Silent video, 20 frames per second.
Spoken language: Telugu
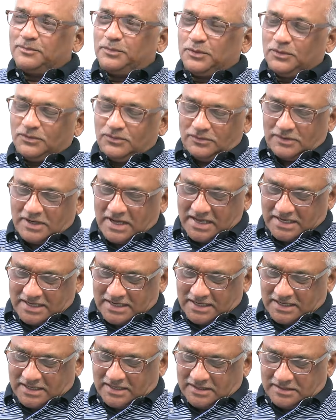ఇప్పుడు
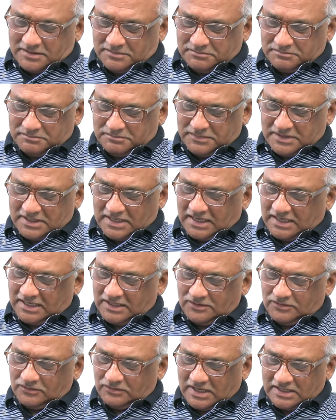ఆయన మీరు
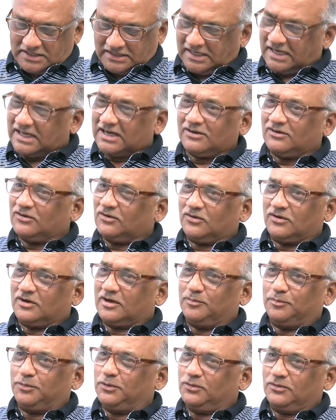అన్నట్టు అధికారంలో
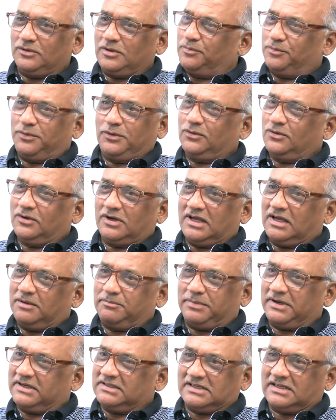ఉన్నప్పుడు ఎప్పుడు కూడా
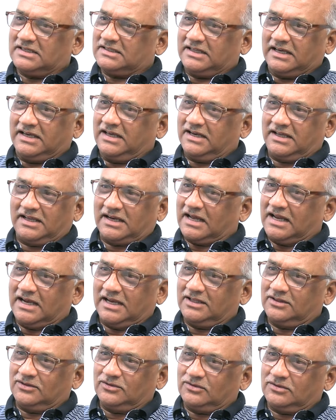ప్రజల దగ్గరికి
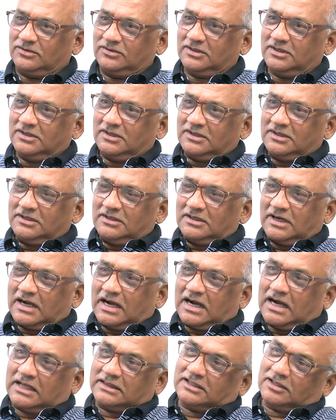రాలేదు
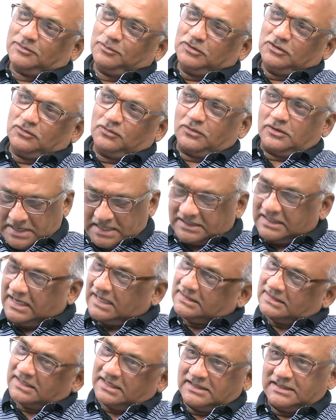అంతకుముందు
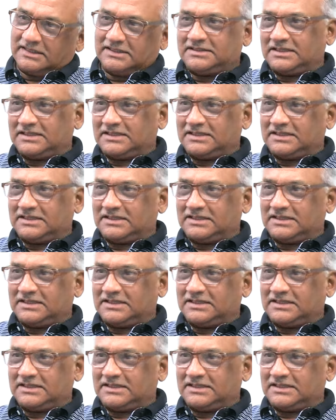వాదయాత్ర అయితే